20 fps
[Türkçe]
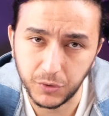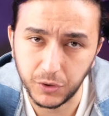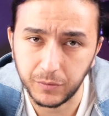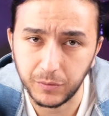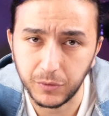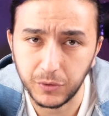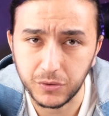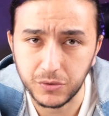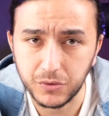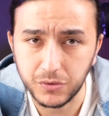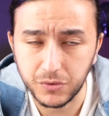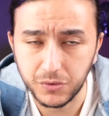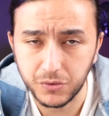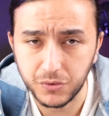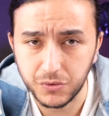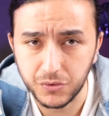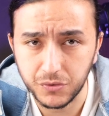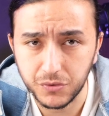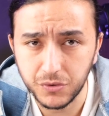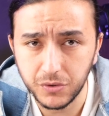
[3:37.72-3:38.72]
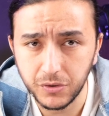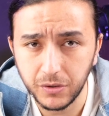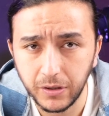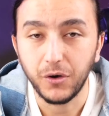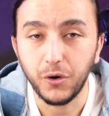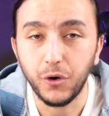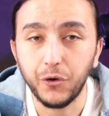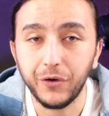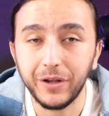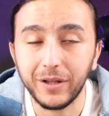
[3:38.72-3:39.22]
bölebiliyorsunuz gücünüzü.
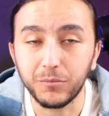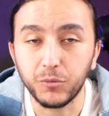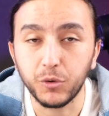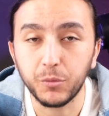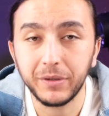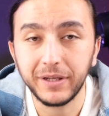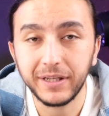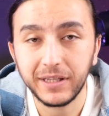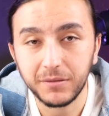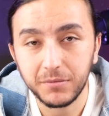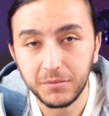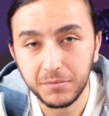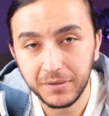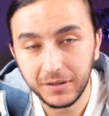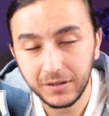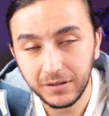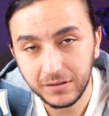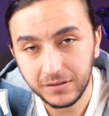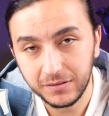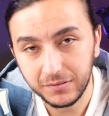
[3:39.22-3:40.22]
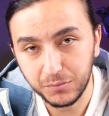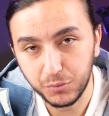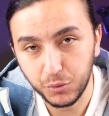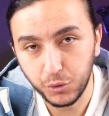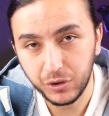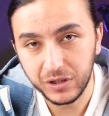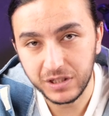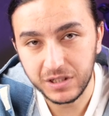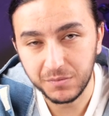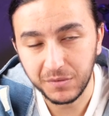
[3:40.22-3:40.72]
Örneğin mobilya gibi bir
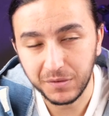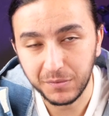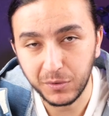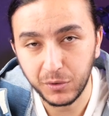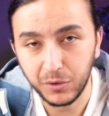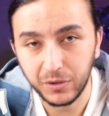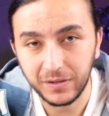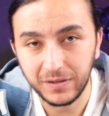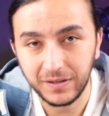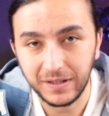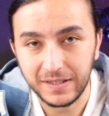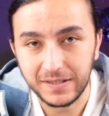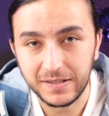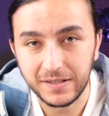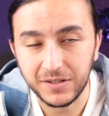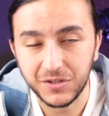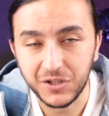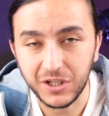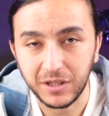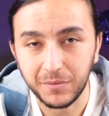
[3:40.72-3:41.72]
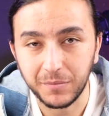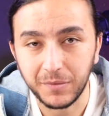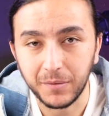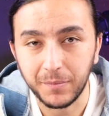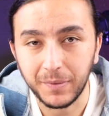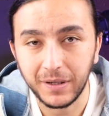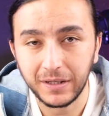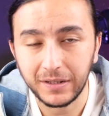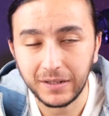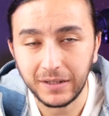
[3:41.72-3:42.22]
büyük hacimli bir nesnenin çekim
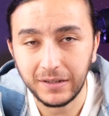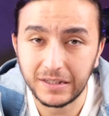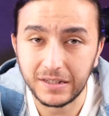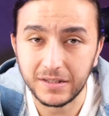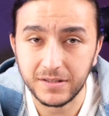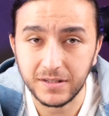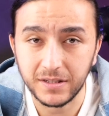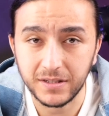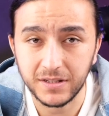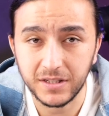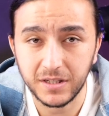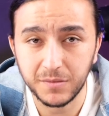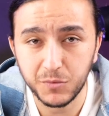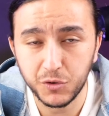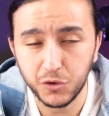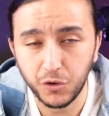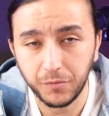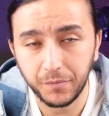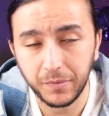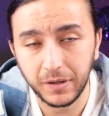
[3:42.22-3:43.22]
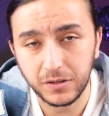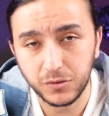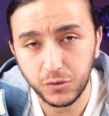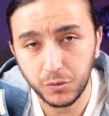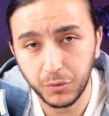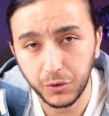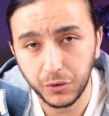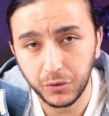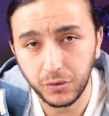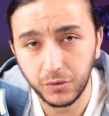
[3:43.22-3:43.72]
yaparken yani seçeceğimiz softbox
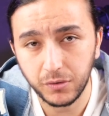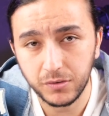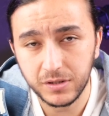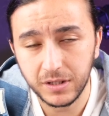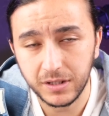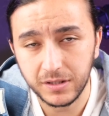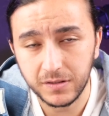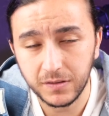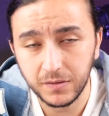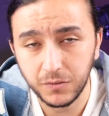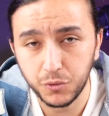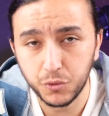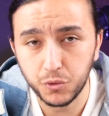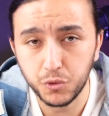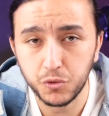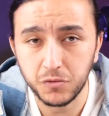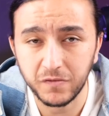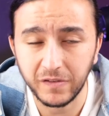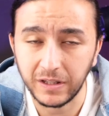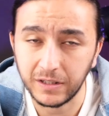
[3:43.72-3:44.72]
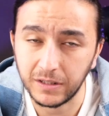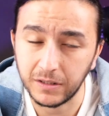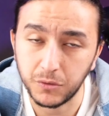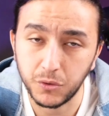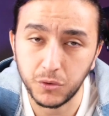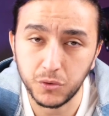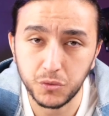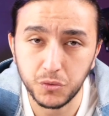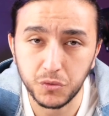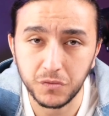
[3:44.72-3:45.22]
o boyutta olacağı için 300 veya da
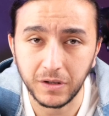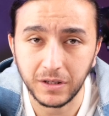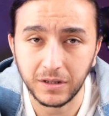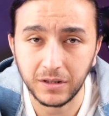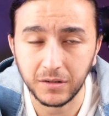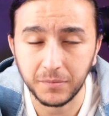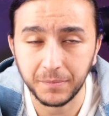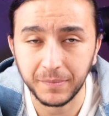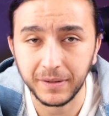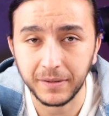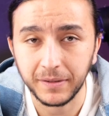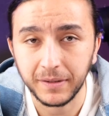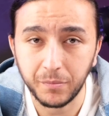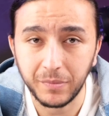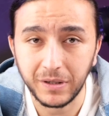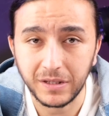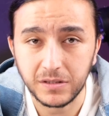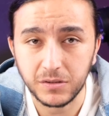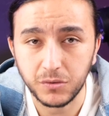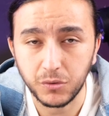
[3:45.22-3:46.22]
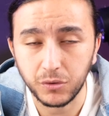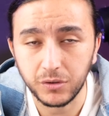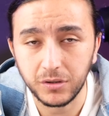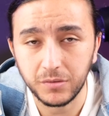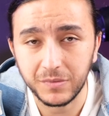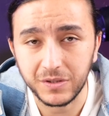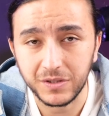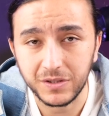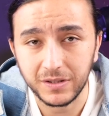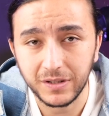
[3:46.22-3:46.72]
400 wattlık bir box
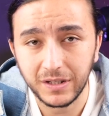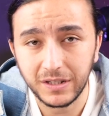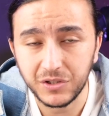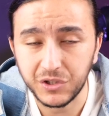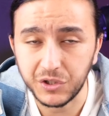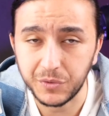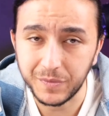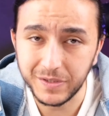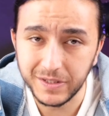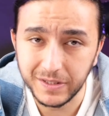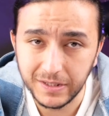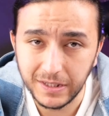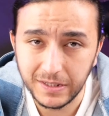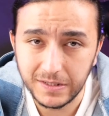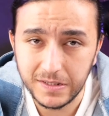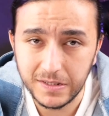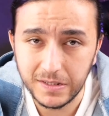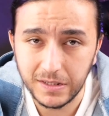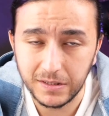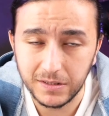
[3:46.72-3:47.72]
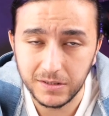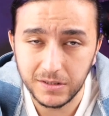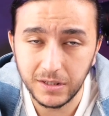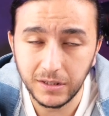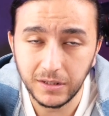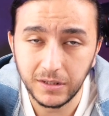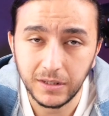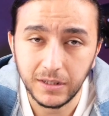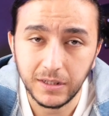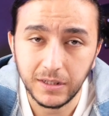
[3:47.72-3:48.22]
doldurmayacağından ışığımız yetersiz kalacak.
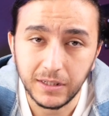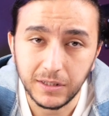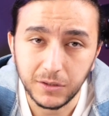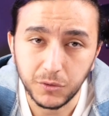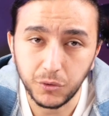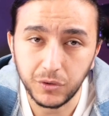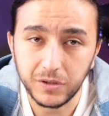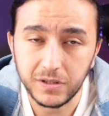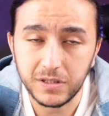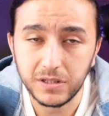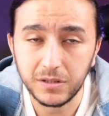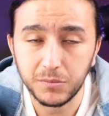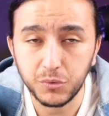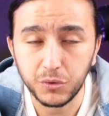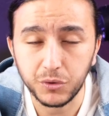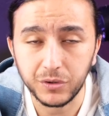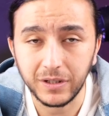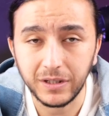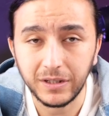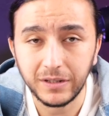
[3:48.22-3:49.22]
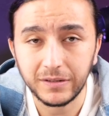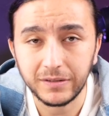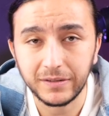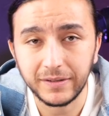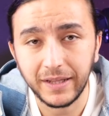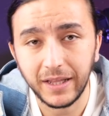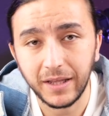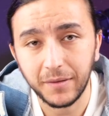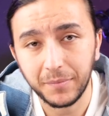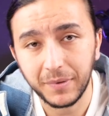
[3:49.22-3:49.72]
Dolayısıyla burada
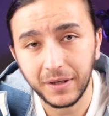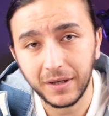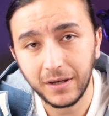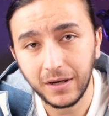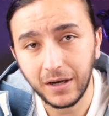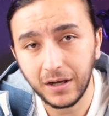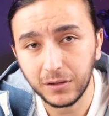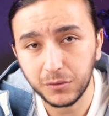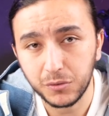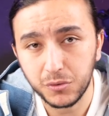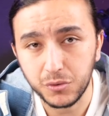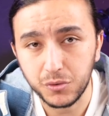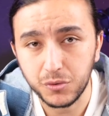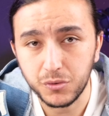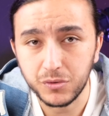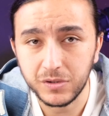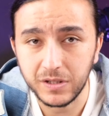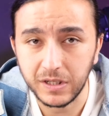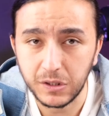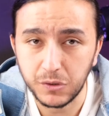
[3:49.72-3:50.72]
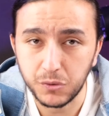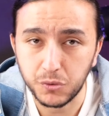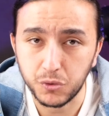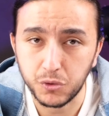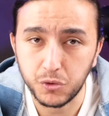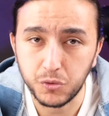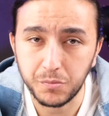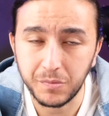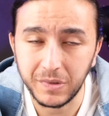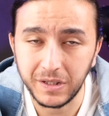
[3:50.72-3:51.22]
DP 600,
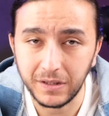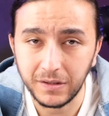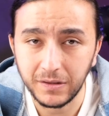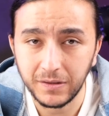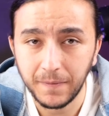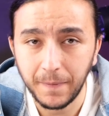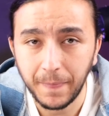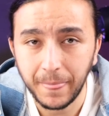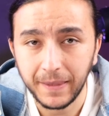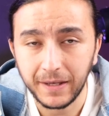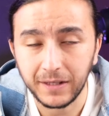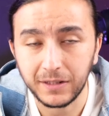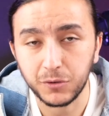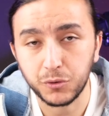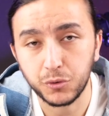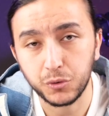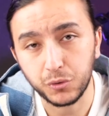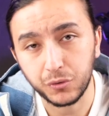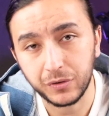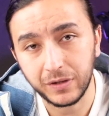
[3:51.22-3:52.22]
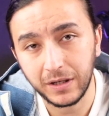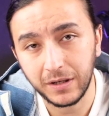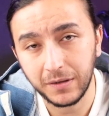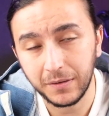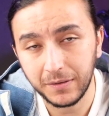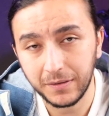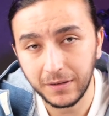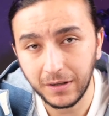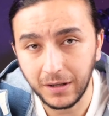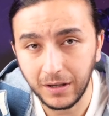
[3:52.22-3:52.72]
800, 1000 ya da QT
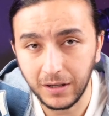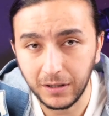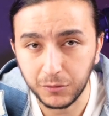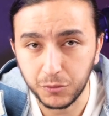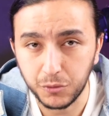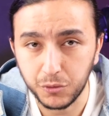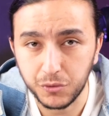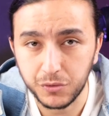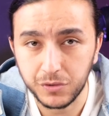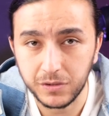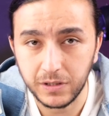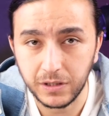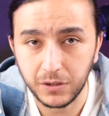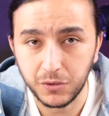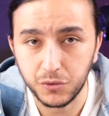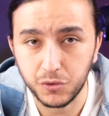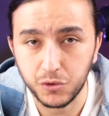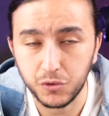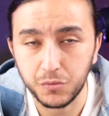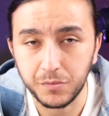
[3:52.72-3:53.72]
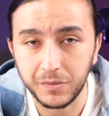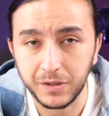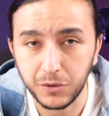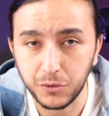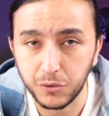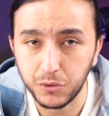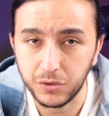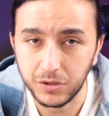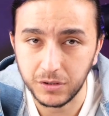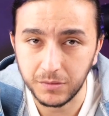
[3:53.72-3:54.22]
600, 800,
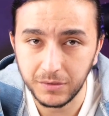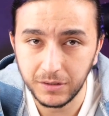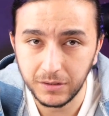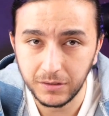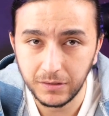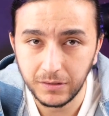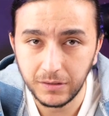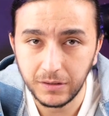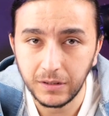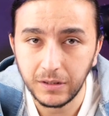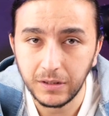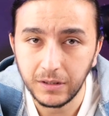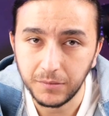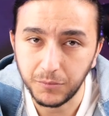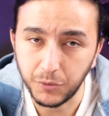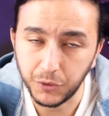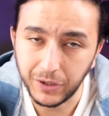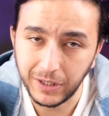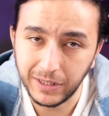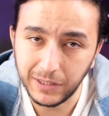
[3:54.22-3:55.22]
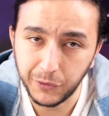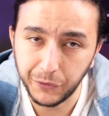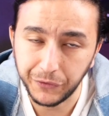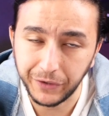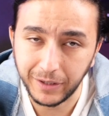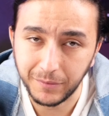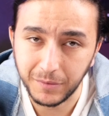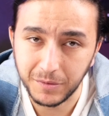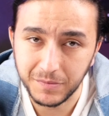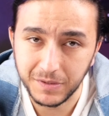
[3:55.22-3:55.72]
1200 gibi modellere
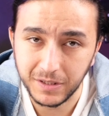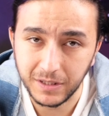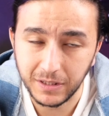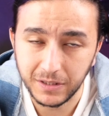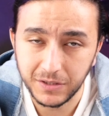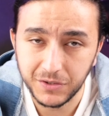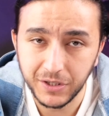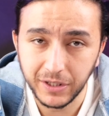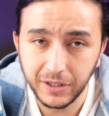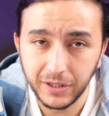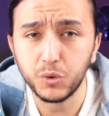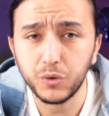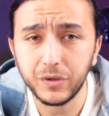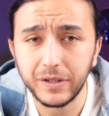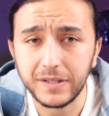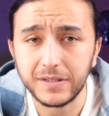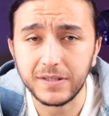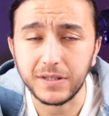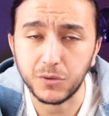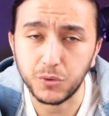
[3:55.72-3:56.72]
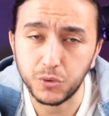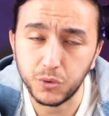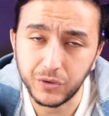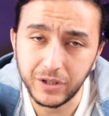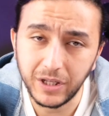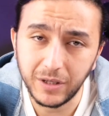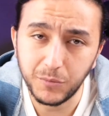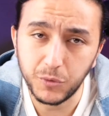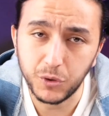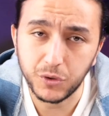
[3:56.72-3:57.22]
yönelmemiz gerekecek. Burada ise QT mi